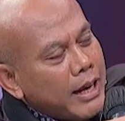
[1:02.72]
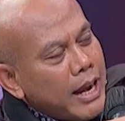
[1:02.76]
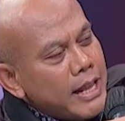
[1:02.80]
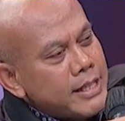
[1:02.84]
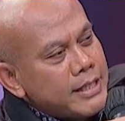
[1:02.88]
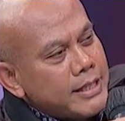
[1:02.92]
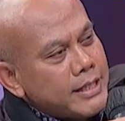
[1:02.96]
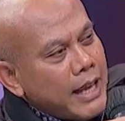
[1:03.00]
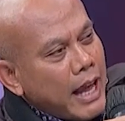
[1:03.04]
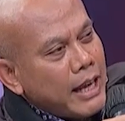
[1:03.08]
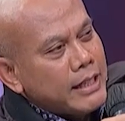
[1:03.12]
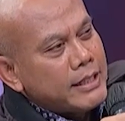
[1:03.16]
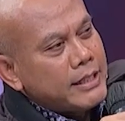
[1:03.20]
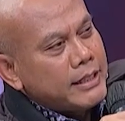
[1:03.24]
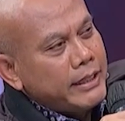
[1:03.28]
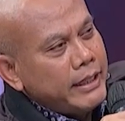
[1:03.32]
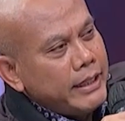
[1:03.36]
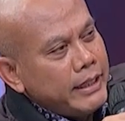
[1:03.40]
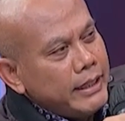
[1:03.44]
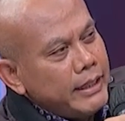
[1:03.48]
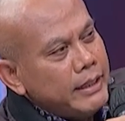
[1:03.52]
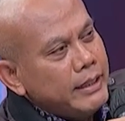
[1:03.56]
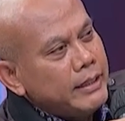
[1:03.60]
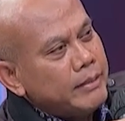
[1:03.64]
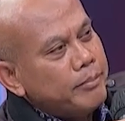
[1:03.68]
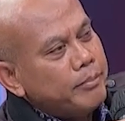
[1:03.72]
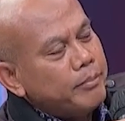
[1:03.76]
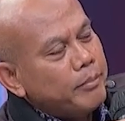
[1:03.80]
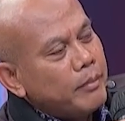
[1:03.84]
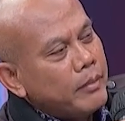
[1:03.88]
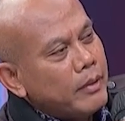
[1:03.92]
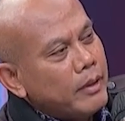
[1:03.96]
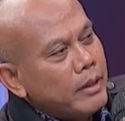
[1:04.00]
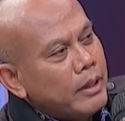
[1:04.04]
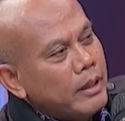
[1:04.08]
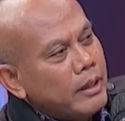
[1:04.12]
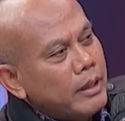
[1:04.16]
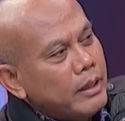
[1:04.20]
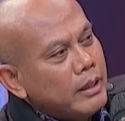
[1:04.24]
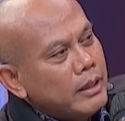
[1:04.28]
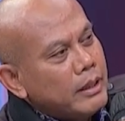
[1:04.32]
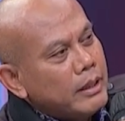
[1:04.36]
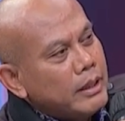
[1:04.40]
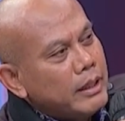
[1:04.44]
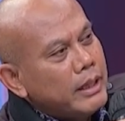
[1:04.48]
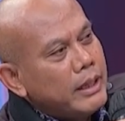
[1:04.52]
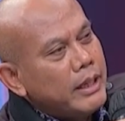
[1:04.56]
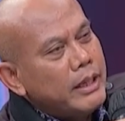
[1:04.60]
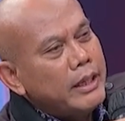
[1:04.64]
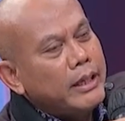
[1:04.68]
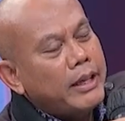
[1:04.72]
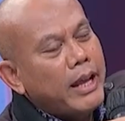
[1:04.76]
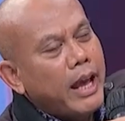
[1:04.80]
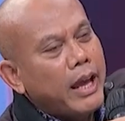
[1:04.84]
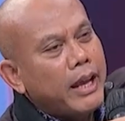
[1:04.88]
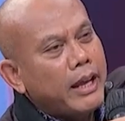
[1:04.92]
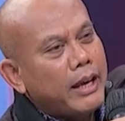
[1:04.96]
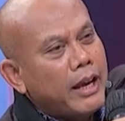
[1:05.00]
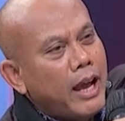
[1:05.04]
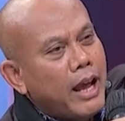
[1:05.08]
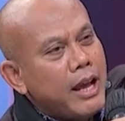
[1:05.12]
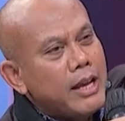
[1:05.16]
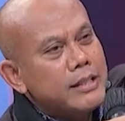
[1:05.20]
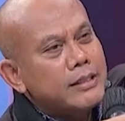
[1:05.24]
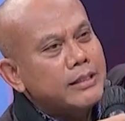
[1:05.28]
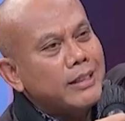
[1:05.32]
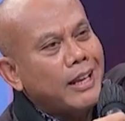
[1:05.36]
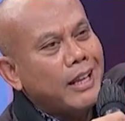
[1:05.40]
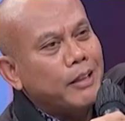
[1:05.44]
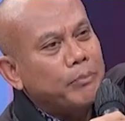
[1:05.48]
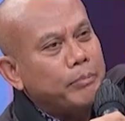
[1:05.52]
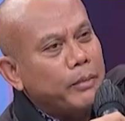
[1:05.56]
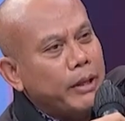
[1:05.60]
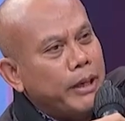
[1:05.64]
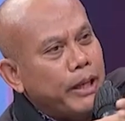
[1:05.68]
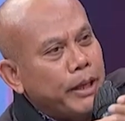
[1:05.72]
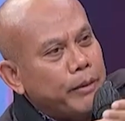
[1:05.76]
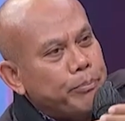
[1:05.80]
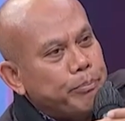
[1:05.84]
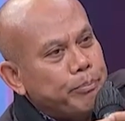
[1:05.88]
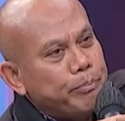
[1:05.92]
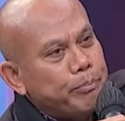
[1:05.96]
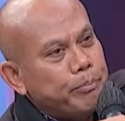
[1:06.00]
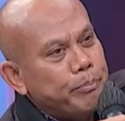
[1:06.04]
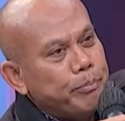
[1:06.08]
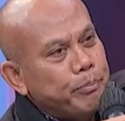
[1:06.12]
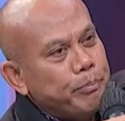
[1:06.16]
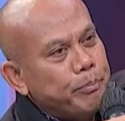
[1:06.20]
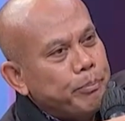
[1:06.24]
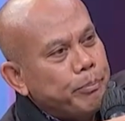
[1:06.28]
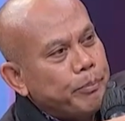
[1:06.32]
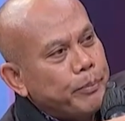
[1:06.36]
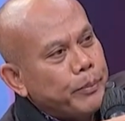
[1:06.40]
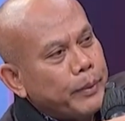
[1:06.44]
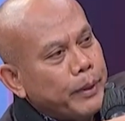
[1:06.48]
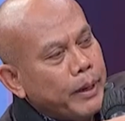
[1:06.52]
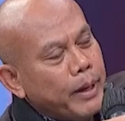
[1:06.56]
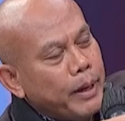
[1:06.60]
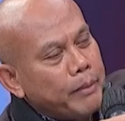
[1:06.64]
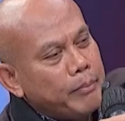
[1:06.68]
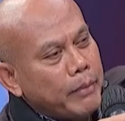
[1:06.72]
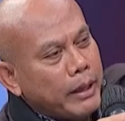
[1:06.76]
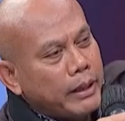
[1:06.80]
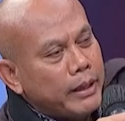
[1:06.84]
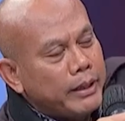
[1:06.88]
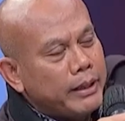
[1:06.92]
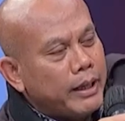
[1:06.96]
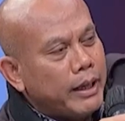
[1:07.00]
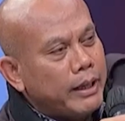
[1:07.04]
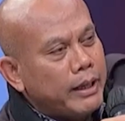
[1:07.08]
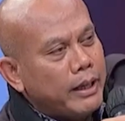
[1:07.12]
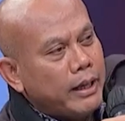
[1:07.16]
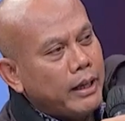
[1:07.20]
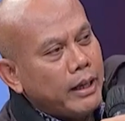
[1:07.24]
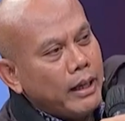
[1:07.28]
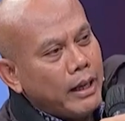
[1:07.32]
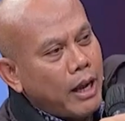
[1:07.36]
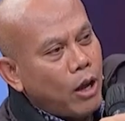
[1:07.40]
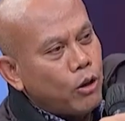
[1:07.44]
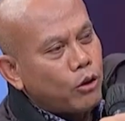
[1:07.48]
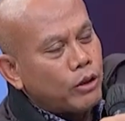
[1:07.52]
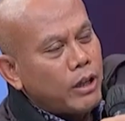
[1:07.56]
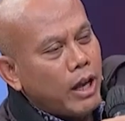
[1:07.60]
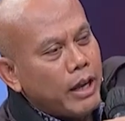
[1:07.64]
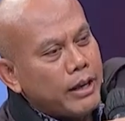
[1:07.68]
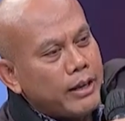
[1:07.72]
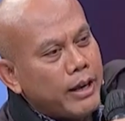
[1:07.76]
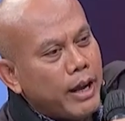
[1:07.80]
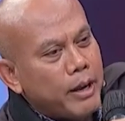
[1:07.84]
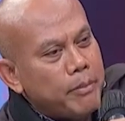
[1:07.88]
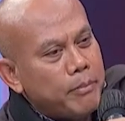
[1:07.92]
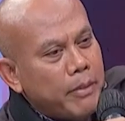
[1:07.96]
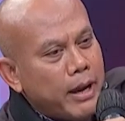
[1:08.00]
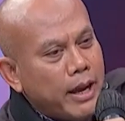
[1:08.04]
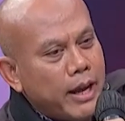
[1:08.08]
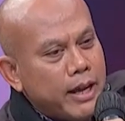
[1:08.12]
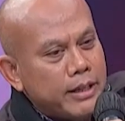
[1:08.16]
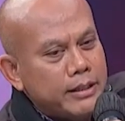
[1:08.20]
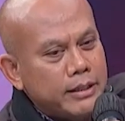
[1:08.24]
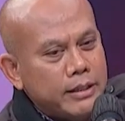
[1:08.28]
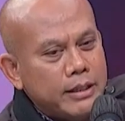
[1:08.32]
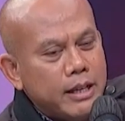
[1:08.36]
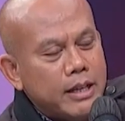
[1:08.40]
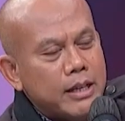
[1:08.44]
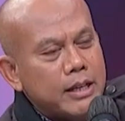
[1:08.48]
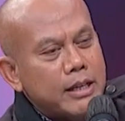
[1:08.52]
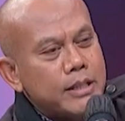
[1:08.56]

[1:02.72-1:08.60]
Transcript: transaksi di daerah Selat Philip. Ya. ya mana dari Laut Andaman